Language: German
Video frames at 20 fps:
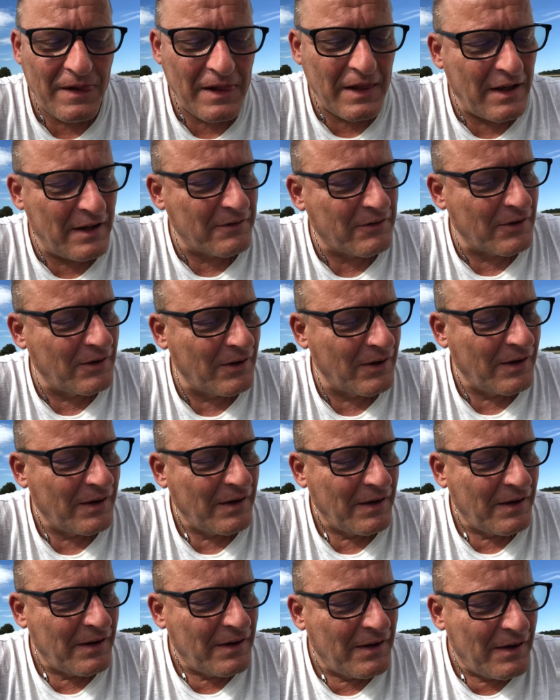Also
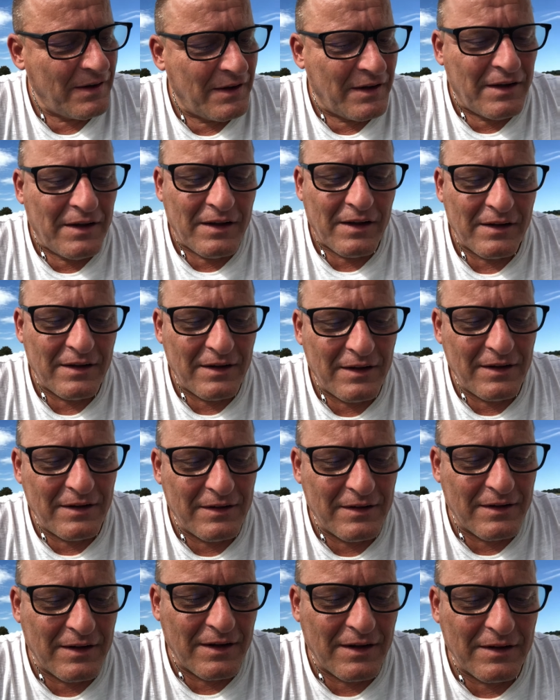
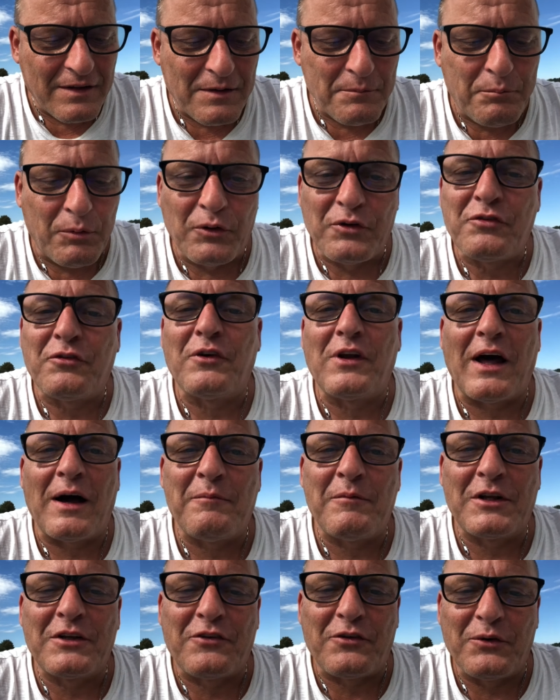der, äh, der Bus von
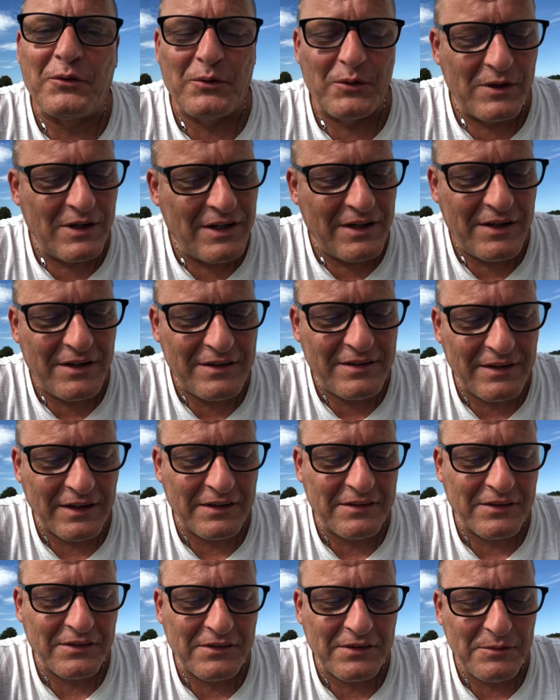Amazon
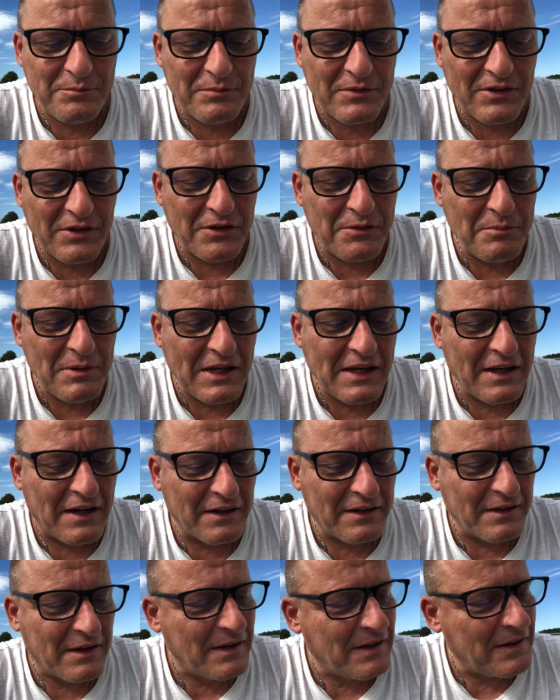76
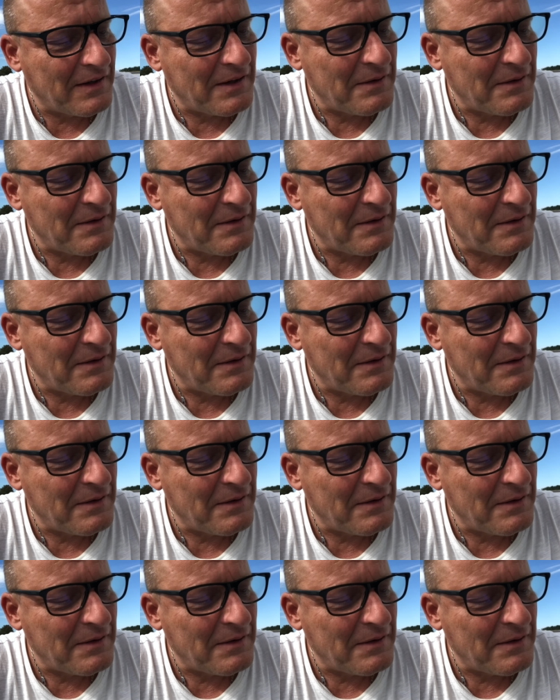Milliarden,